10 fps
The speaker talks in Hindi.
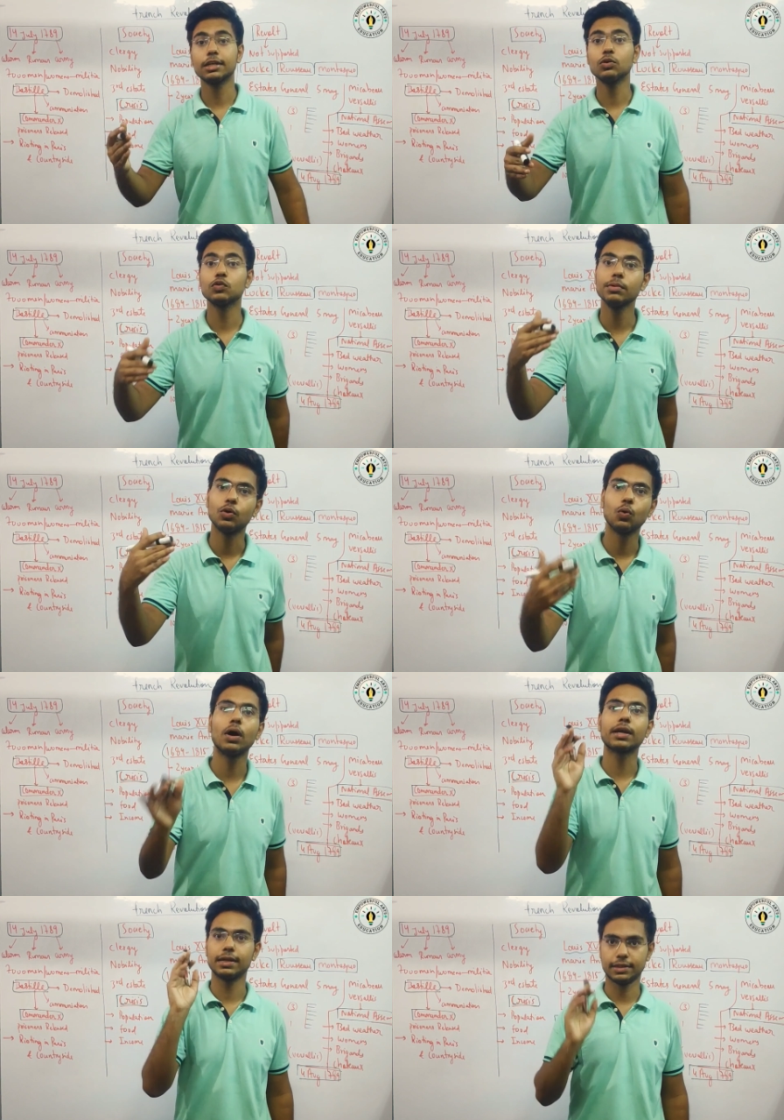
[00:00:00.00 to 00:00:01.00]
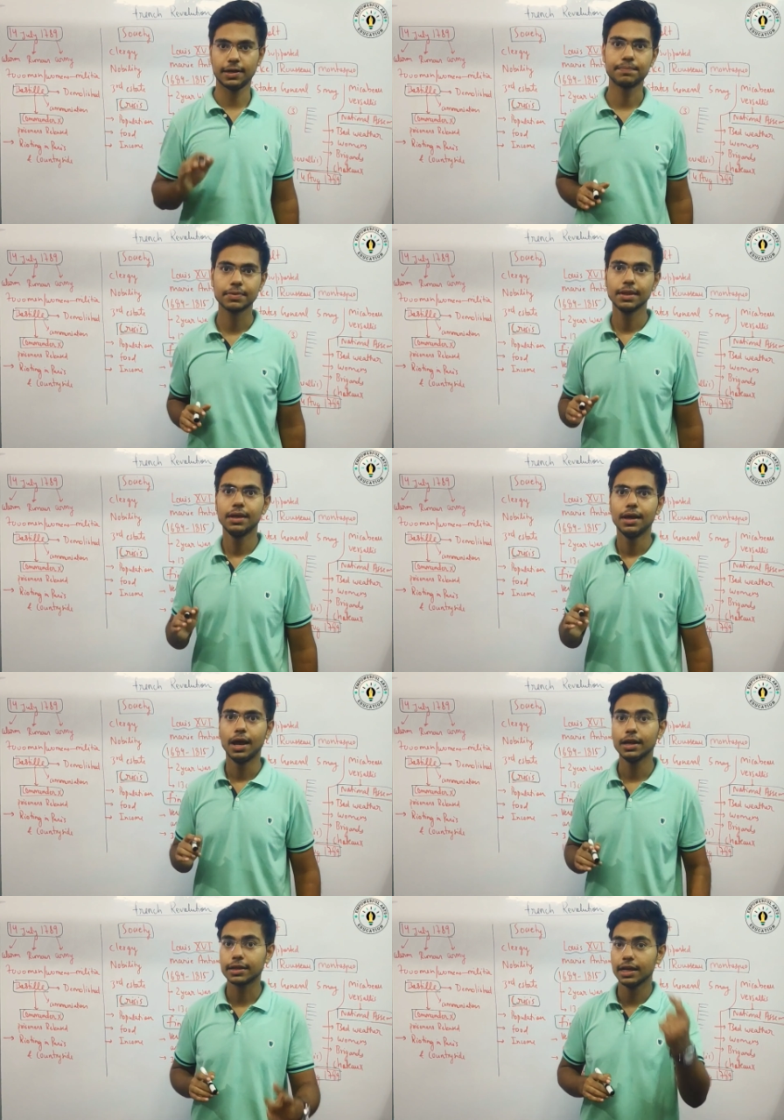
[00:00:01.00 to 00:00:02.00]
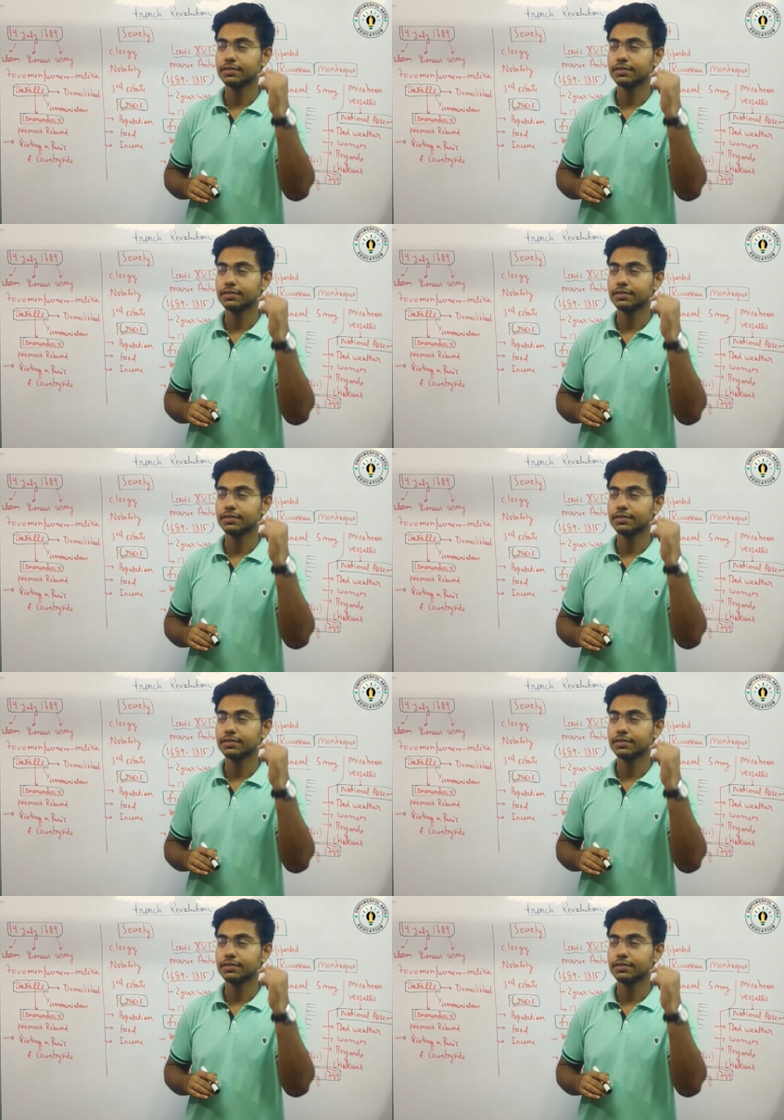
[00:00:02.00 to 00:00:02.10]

उसमें हुआ क्या था है ना कैसे